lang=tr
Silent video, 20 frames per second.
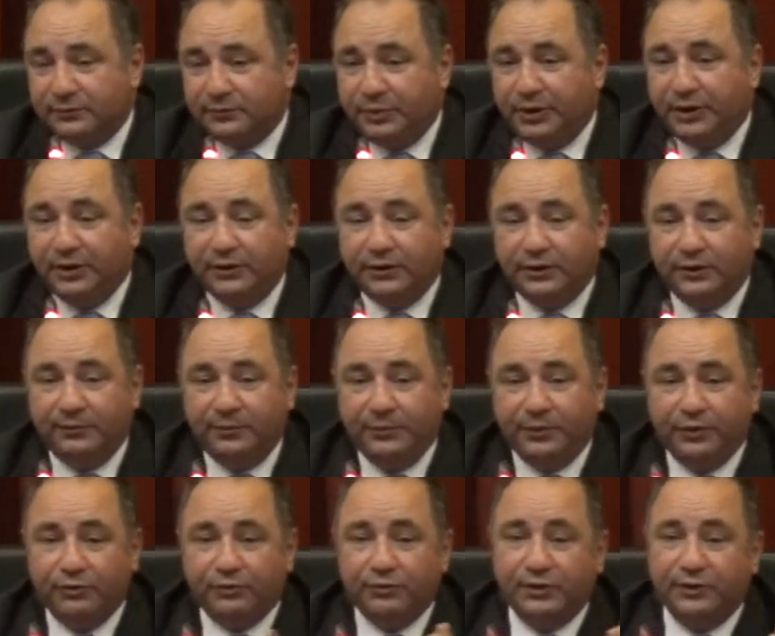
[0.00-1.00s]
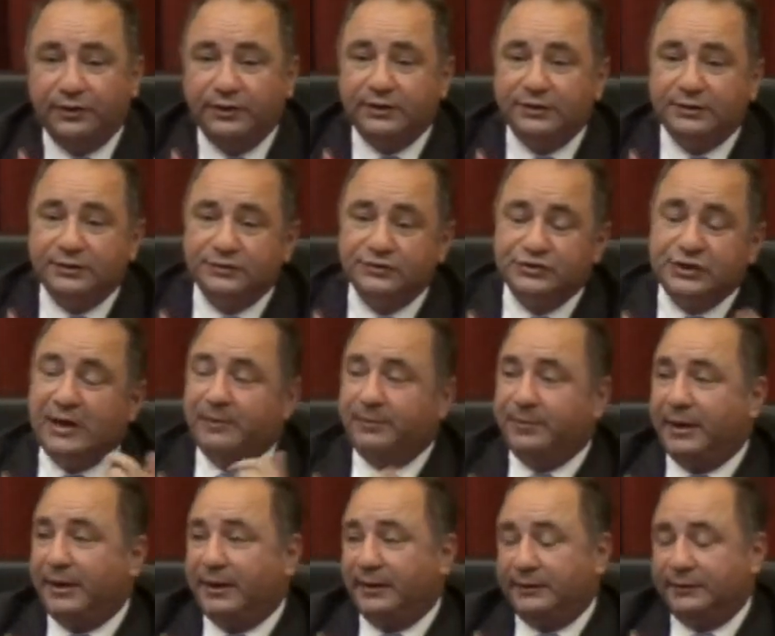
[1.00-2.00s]
Bana dedi bir gün dedi celp
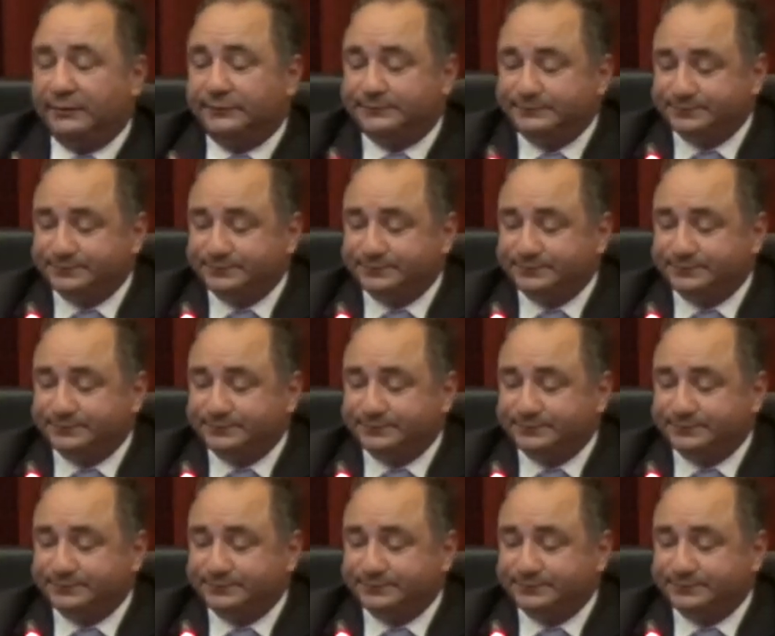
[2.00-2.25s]
geldi.